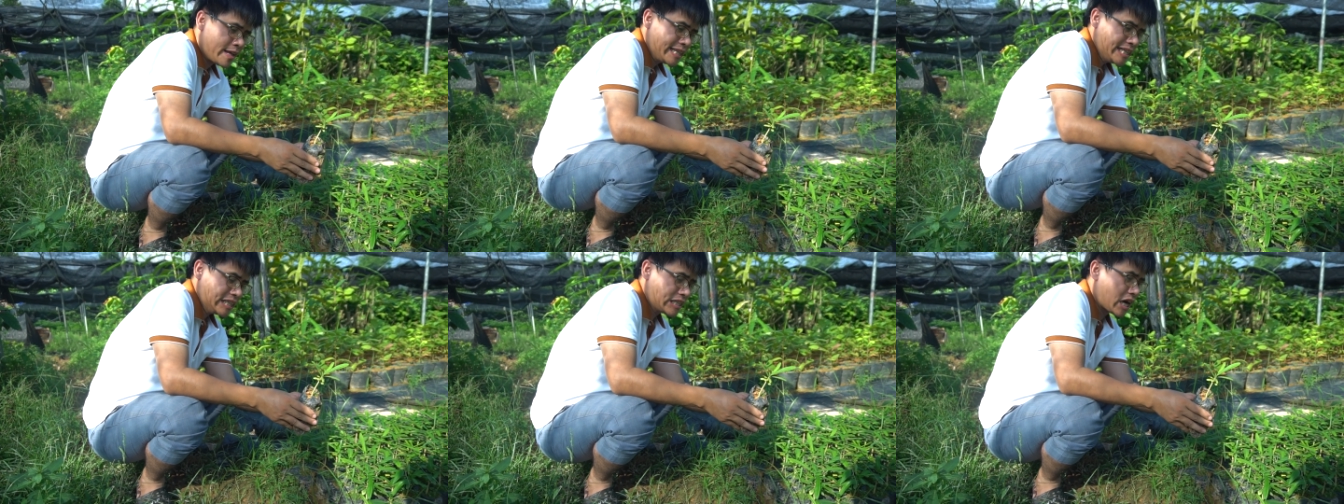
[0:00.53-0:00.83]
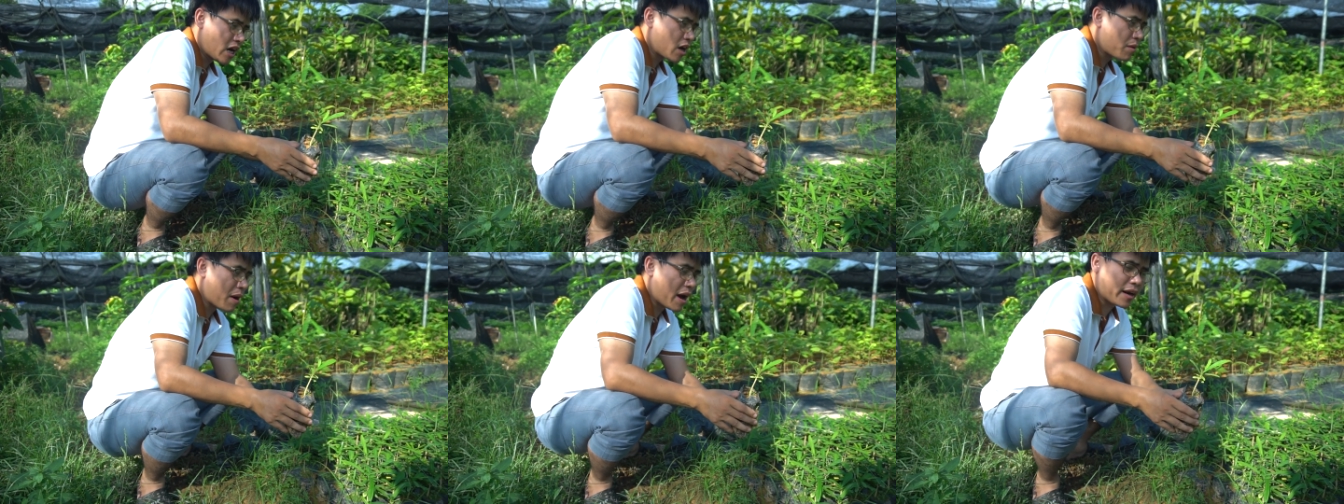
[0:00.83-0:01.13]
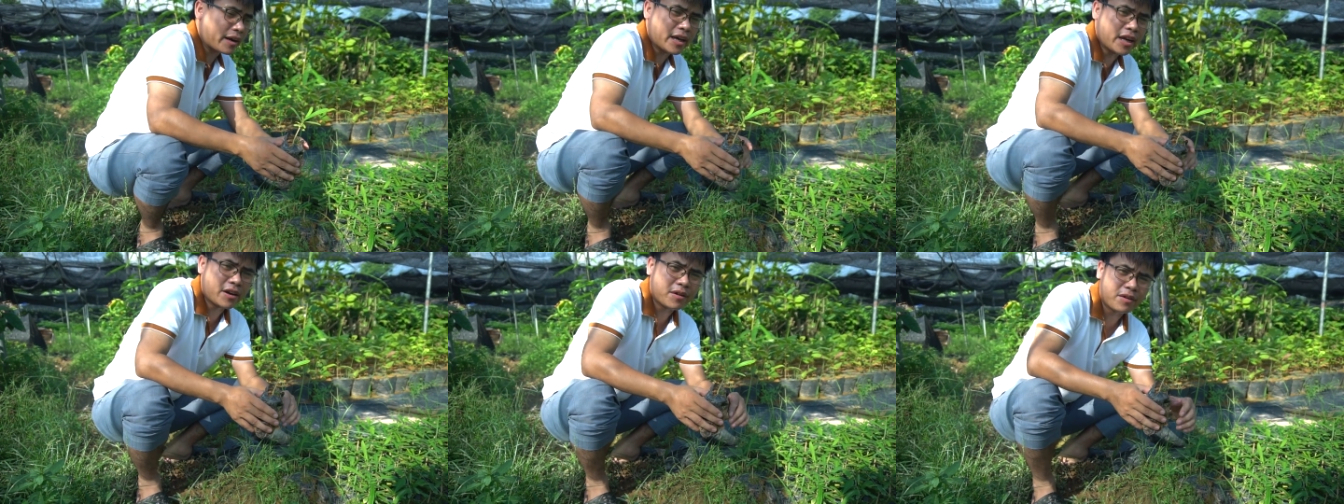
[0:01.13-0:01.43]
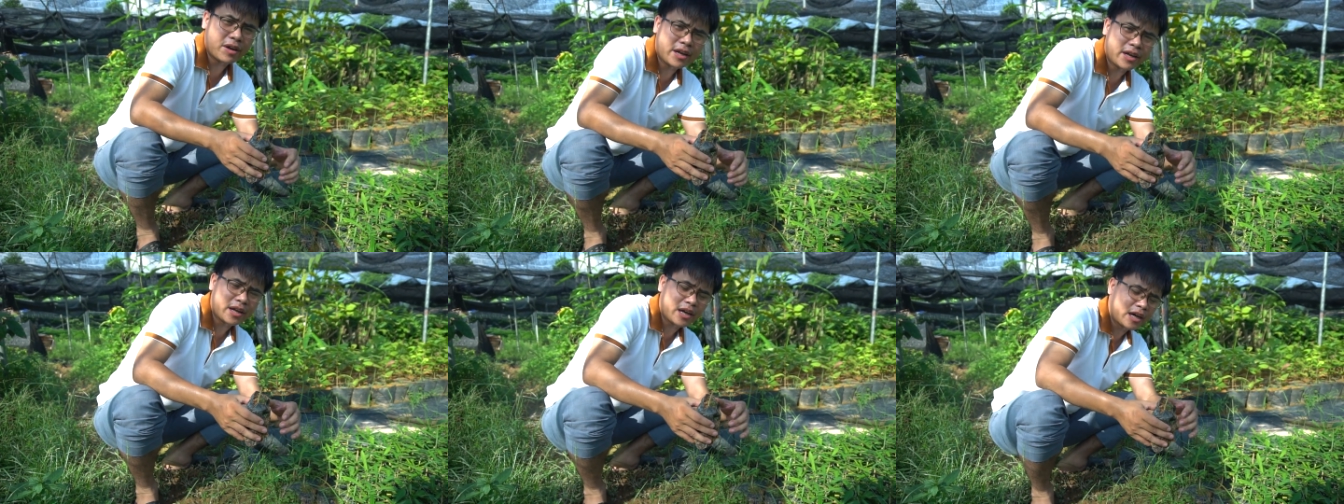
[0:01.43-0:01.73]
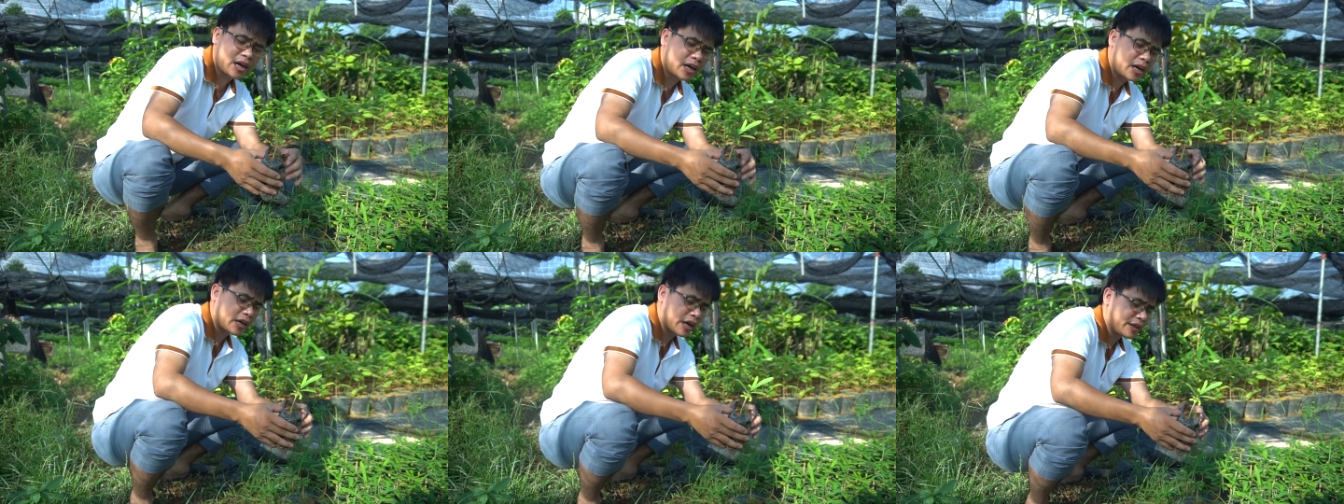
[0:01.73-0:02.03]
Xin chào các bạn đến với
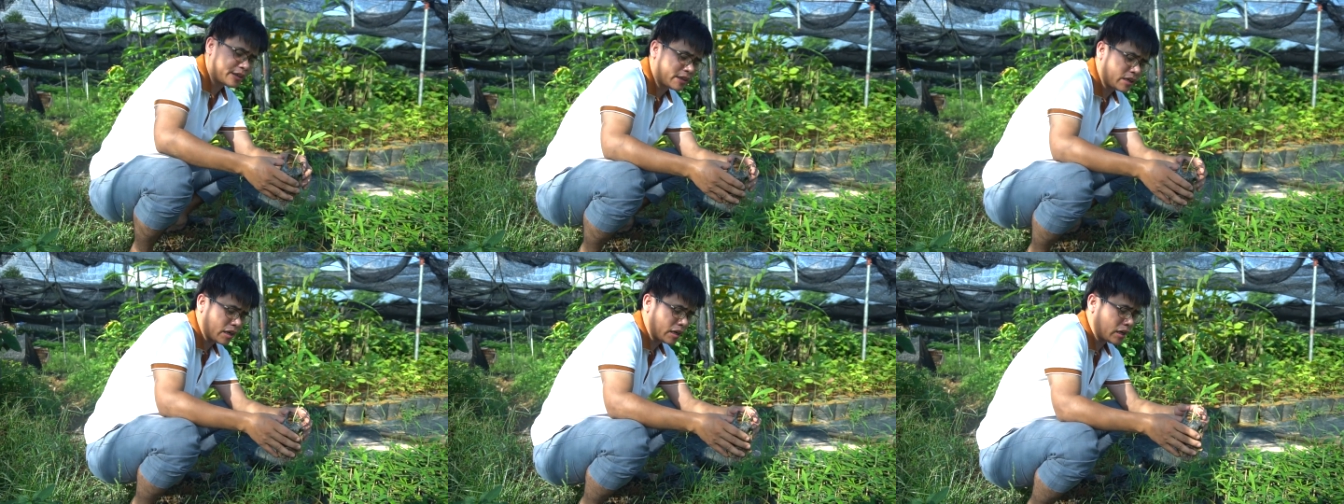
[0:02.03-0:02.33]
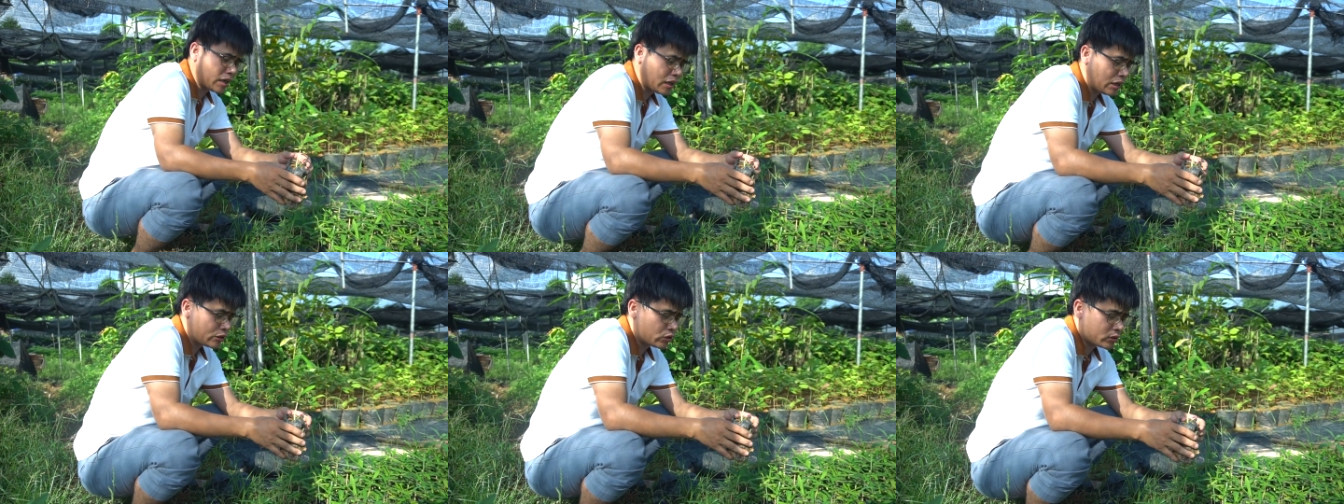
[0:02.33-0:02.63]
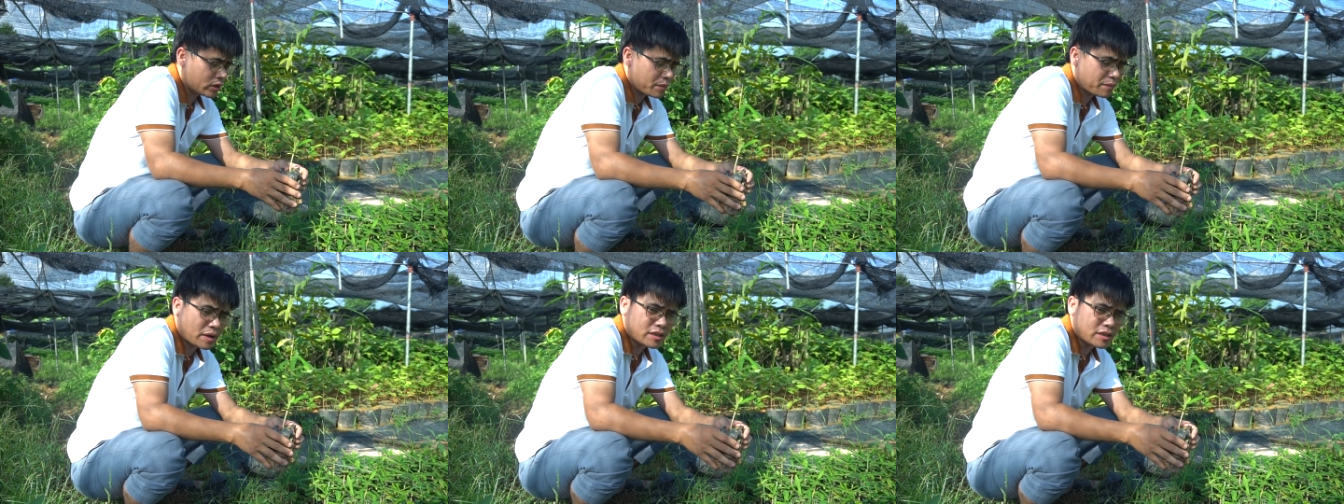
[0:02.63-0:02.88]
kênh trung tâm